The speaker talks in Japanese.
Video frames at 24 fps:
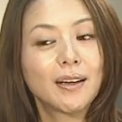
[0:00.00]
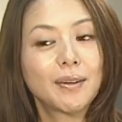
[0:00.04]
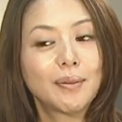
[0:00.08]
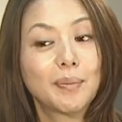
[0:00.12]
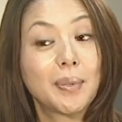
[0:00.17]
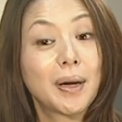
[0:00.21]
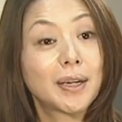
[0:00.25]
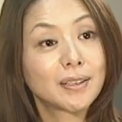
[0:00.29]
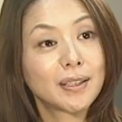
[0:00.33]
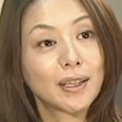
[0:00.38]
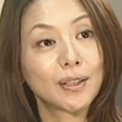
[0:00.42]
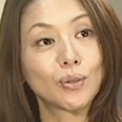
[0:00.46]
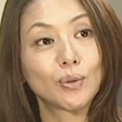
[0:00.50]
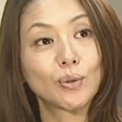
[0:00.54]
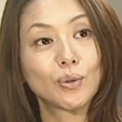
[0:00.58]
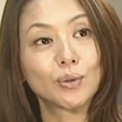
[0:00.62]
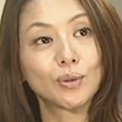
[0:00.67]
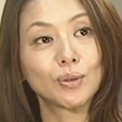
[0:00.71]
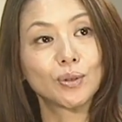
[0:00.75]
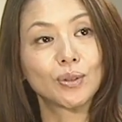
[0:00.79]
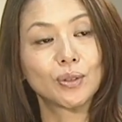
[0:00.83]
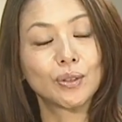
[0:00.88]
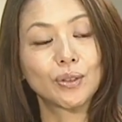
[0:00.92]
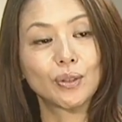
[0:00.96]
まあ、浅野
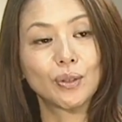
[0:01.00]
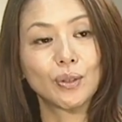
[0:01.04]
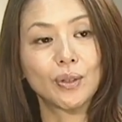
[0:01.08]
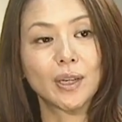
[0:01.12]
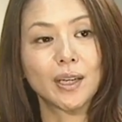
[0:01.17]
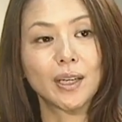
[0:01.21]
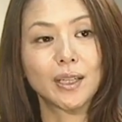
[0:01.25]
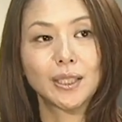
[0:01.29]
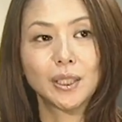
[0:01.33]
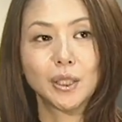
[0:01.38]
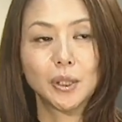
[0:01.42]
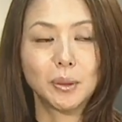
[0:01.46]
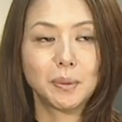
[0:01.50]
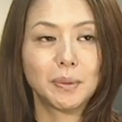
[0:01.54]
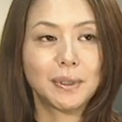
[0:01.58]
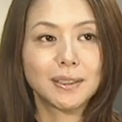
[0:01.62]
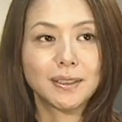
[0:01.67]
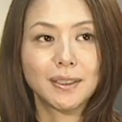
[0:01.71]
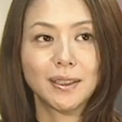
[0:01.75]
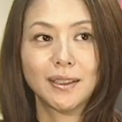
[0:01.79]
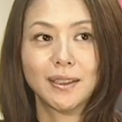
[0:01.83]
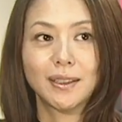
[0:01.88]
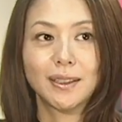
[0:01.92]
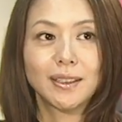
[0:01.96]
君とか岸辺
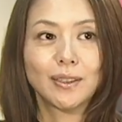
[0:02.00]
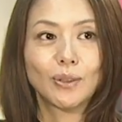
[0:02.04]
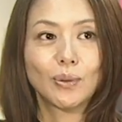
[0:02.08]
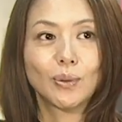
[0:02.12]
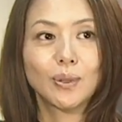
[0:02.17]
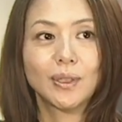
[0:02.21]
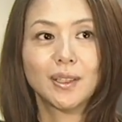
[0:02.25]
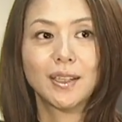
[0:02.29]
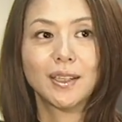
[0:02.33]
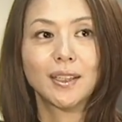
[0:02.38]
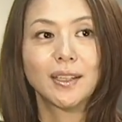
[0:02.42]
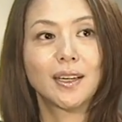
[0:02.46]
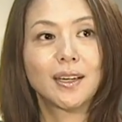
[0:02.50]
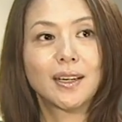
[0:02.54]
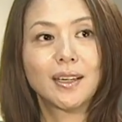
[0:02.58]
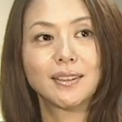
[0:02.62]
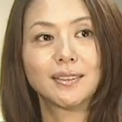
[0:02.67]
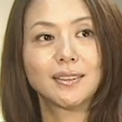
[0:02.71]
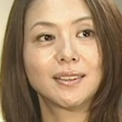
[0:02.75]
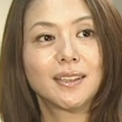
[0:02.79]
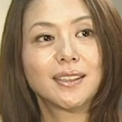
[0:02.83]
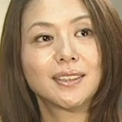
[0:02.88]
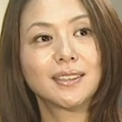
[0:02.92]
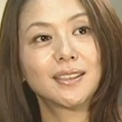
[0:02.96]
さんがどんな
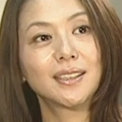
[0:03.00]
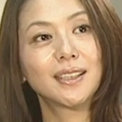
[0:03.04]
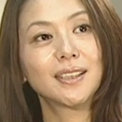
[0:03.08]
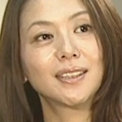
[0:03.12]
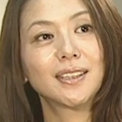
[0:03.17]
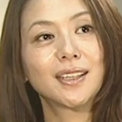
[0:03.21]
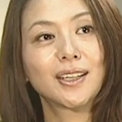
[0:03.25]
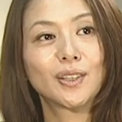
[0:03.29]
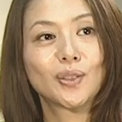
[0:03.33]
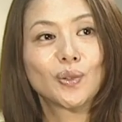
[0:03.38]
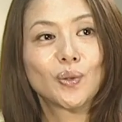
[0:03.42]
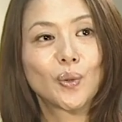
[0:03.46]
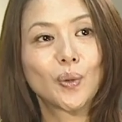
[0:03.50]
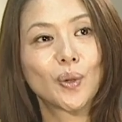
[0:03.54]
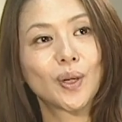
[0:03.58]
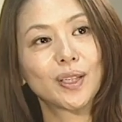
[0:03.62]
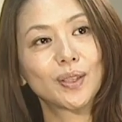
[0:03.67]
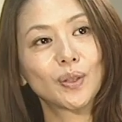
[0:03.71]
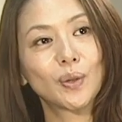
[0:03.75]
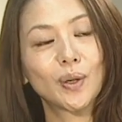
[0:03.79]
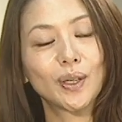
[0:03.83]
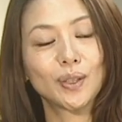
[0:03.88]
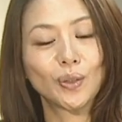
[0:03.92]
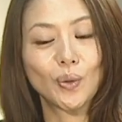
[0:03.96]
キャラクターになってるのか
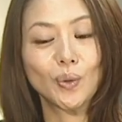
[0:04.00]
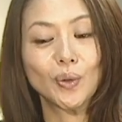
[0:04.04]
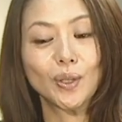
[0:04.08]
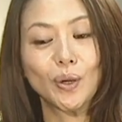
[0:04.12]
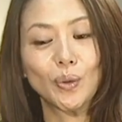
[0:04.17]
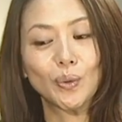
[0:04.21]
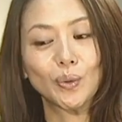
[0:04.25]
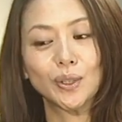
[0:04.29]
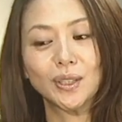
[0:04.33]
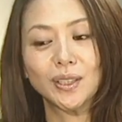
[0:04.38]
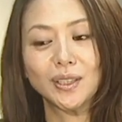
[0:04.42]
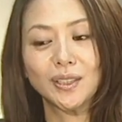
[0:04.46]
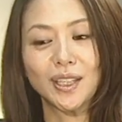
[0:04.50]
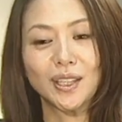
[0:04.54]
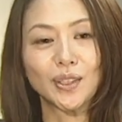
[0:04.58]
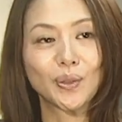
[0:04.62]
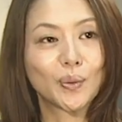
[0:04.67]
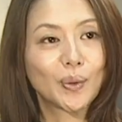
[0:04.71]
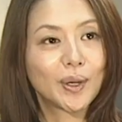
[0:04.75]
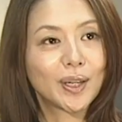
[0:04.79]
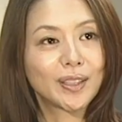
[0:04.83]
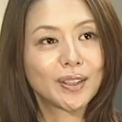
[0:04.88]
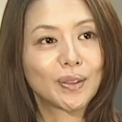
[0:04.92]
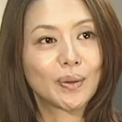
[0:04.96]
とかどんなお家なの
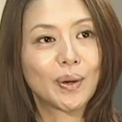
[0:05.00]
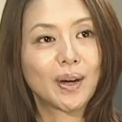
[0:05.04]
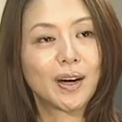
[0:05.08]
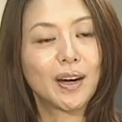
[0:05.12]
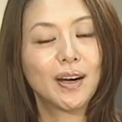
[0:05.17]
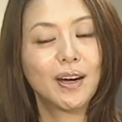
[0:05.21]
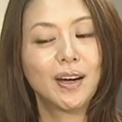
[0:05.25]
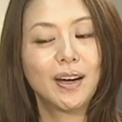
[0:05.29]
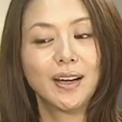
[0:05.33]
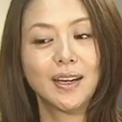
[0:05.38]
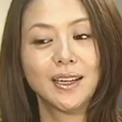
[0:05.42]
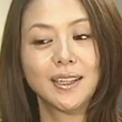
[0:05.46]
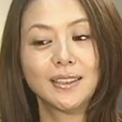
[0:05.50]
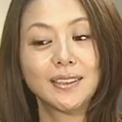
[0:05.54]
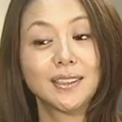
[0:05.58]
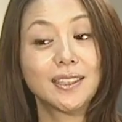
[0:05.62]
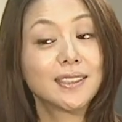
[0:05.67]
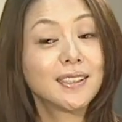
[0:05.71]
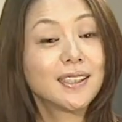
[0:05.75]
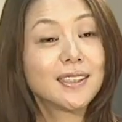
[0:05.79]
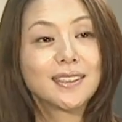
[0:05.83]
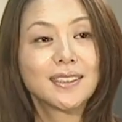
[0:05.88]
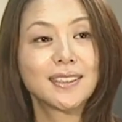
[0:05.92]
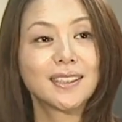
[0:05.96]
かとか全
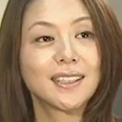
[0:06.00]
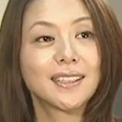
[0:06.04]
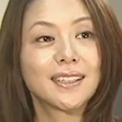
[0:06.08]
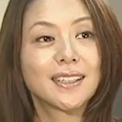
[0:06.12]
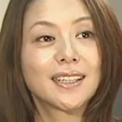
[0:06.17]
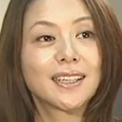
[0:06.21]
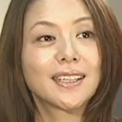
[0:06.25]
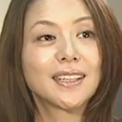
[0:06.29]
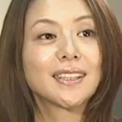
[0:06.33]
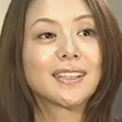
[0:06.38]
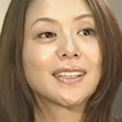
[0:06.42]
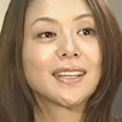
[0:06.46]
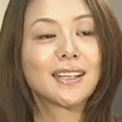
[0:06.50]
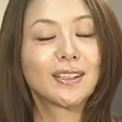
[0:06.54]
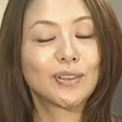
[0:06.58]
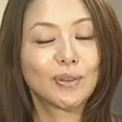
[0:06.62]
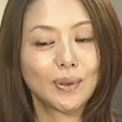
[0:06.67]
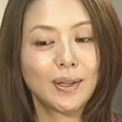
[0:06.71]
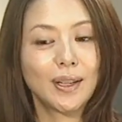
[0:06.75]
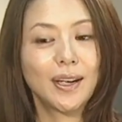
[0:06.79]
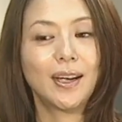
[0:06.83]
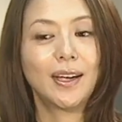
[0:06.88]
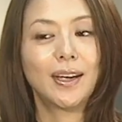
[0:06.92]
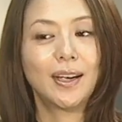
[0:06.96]
然知らなかったの
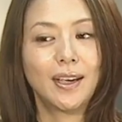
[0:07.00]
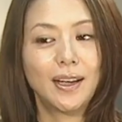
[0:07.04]
で